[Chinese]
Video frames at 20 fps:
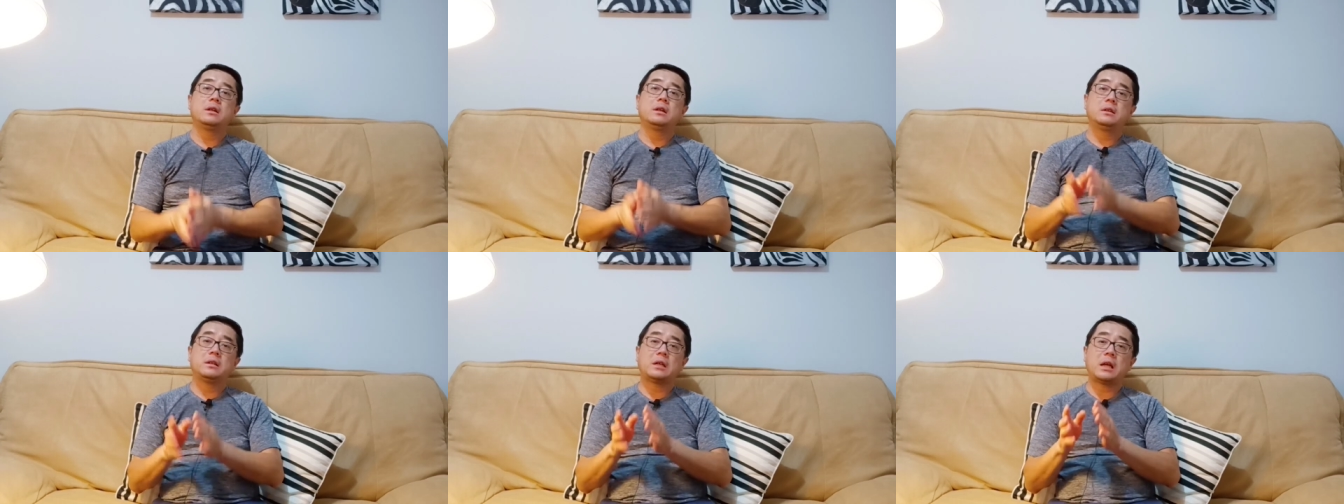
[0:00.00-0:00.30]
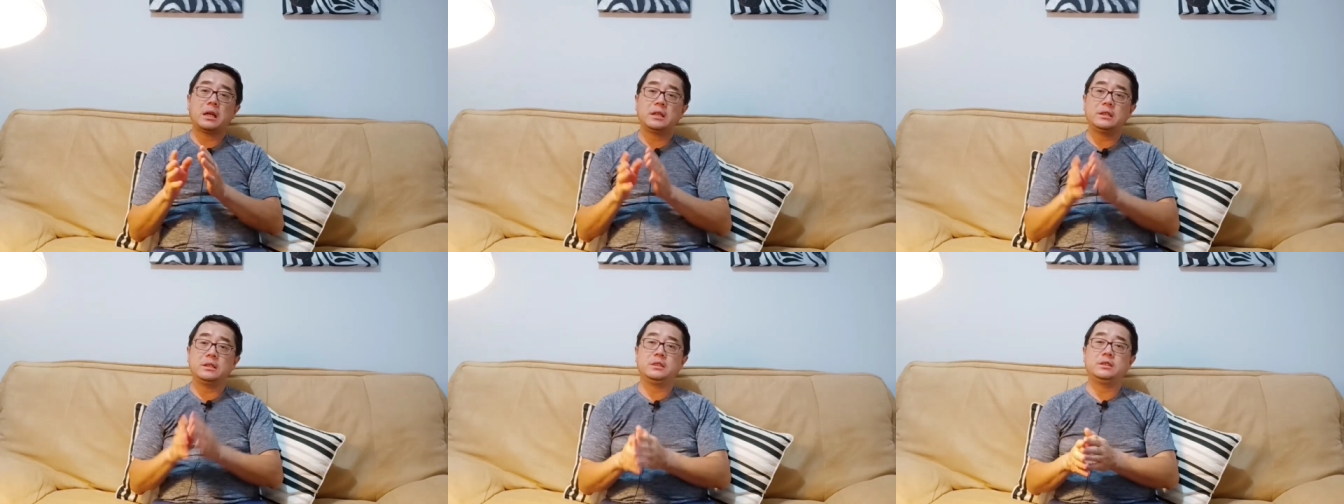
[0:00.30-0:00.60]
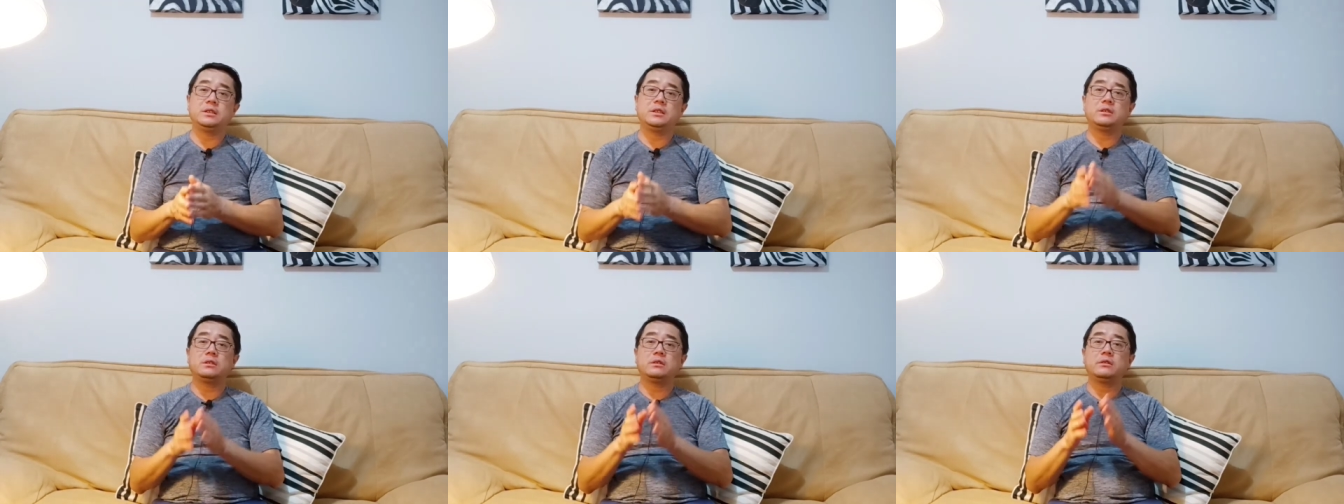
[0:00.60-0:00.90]
他已
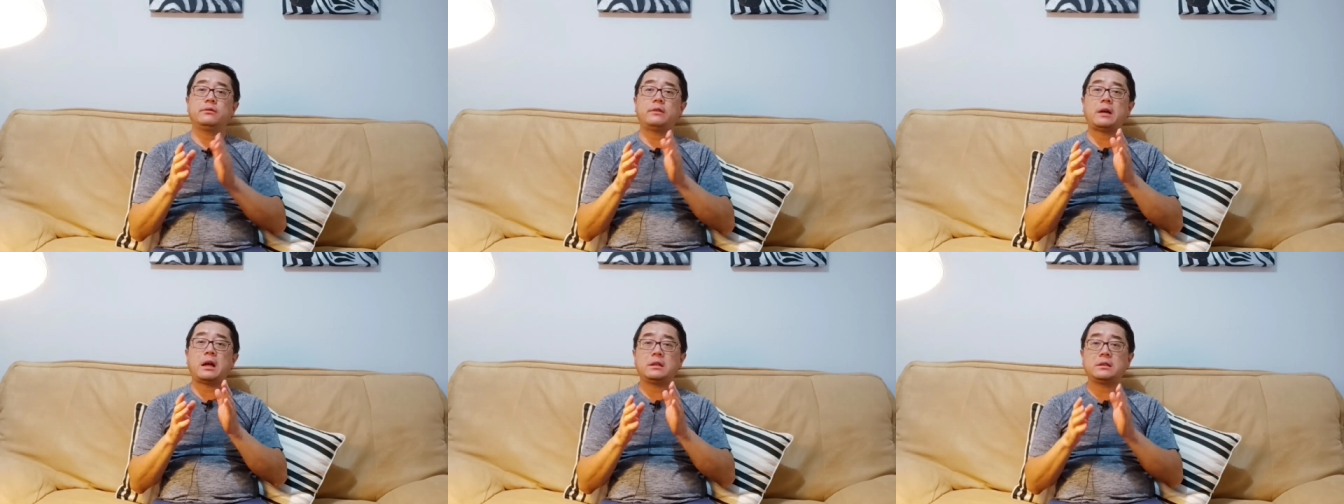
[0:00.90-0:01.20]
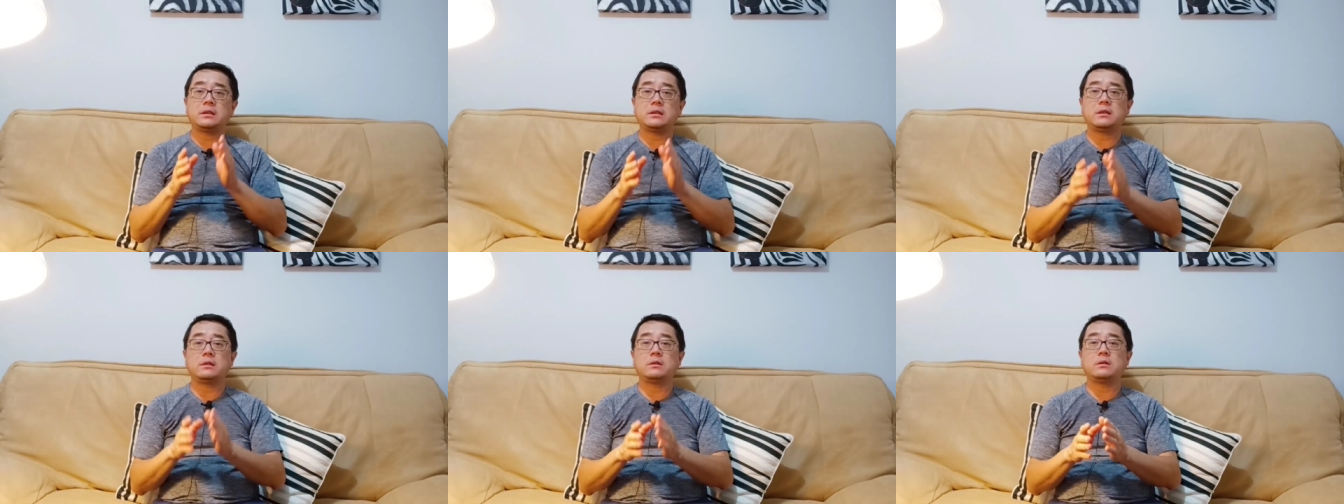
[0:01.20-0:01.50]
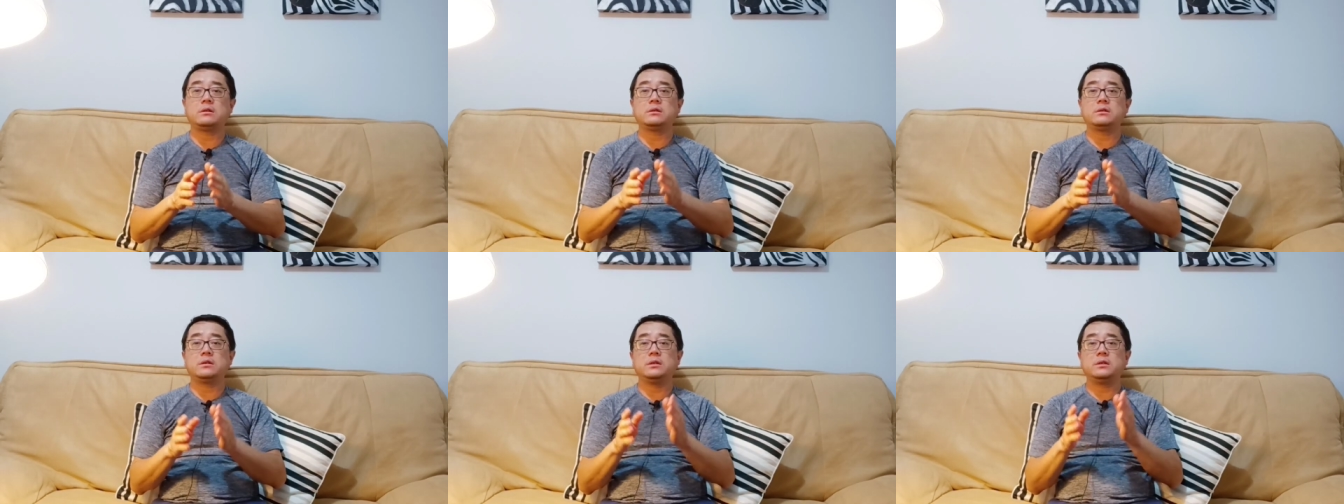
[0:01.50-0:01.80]
经发展到
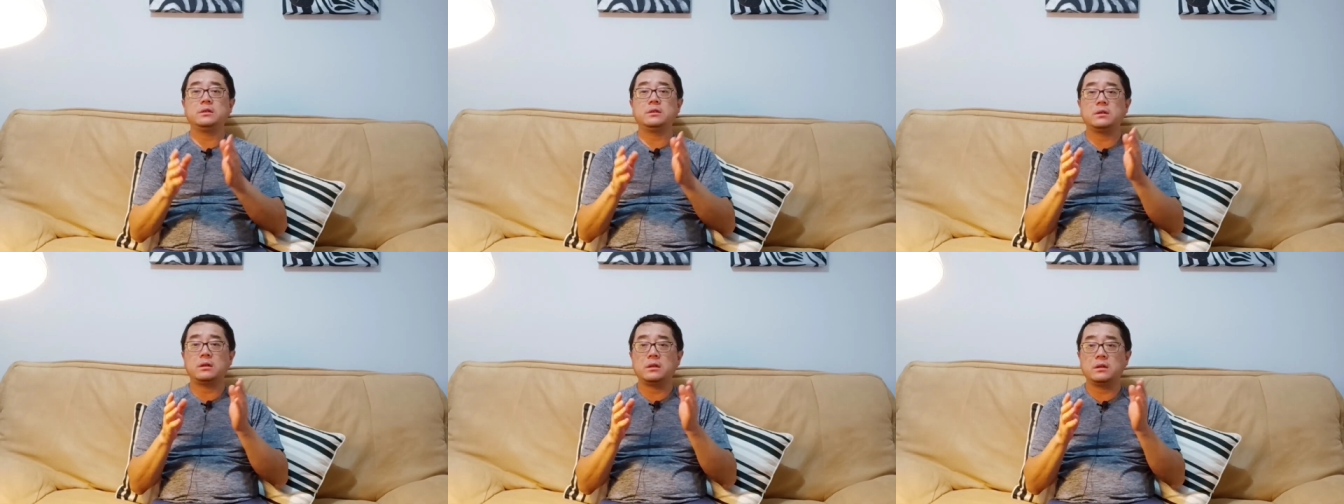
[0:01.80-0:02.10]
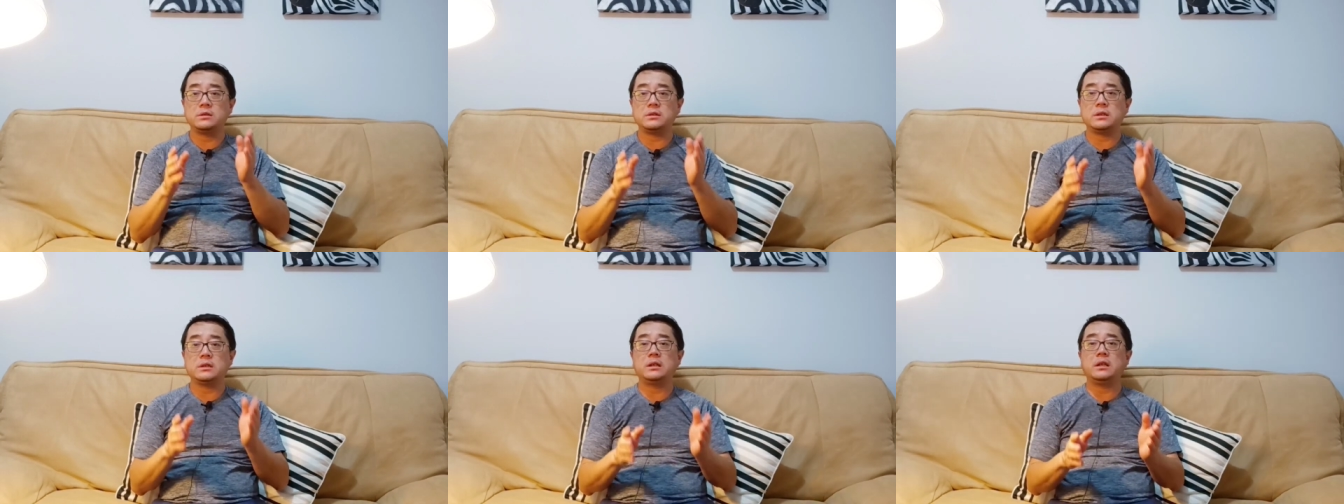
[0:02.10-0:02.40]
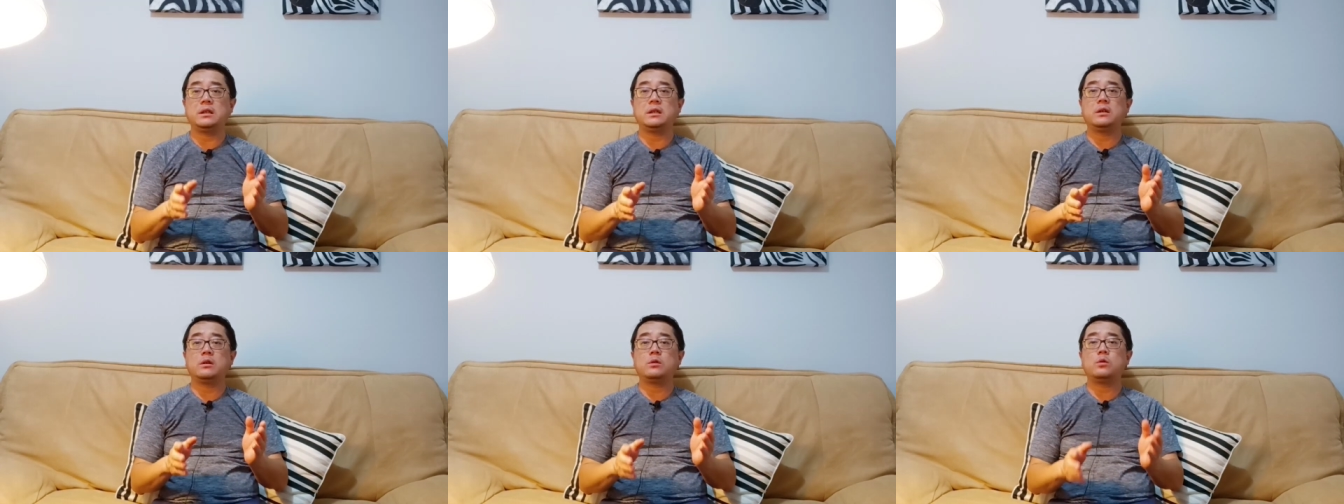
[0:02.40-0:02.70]
了你和人类
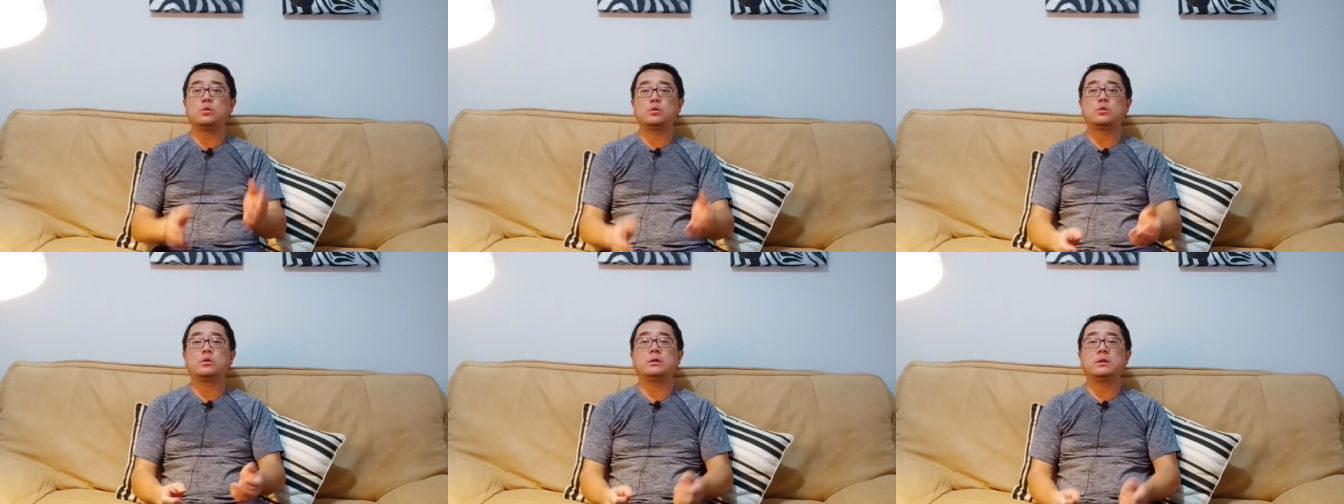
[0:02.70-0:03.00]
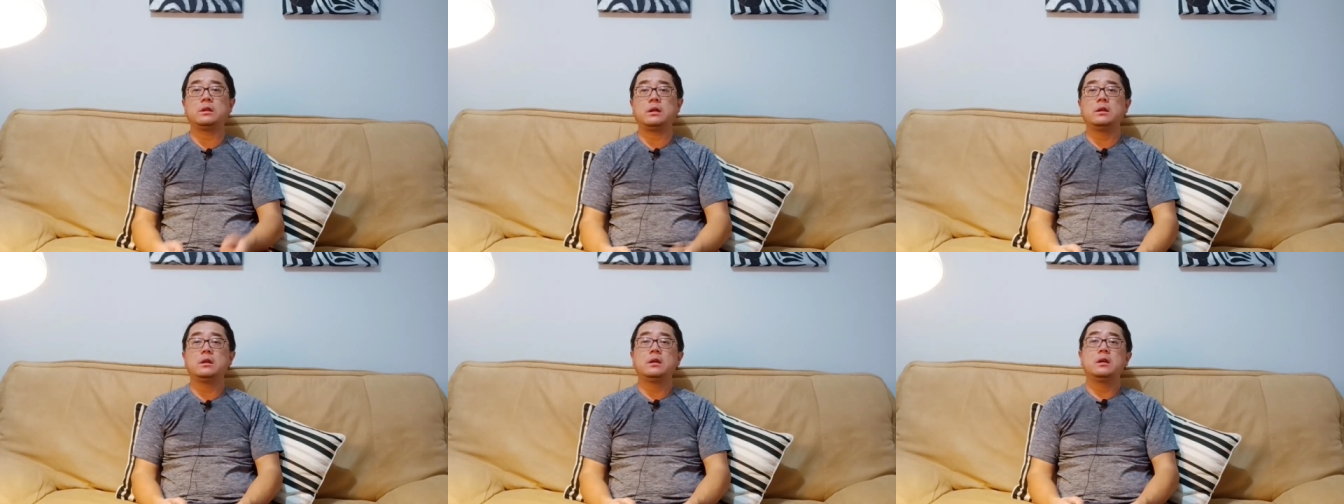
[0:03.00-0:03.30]
共存了。